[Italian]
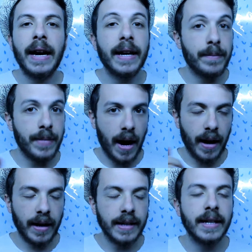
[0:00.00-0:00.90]
anche
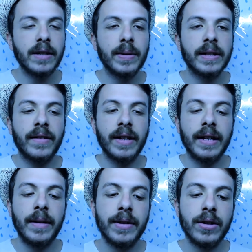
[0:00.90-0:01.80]
Bianca, se aspettava che
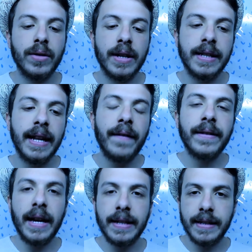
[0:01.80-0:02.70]
le persone se ne
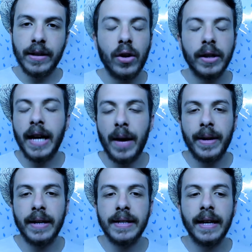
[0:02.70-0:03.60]
andassero, i
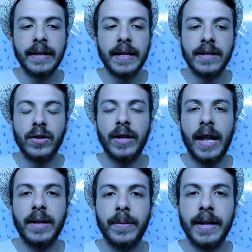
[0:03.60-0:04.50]
cameraman se ne andassero dalla
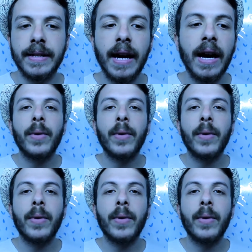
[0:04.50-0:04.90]
ripresa,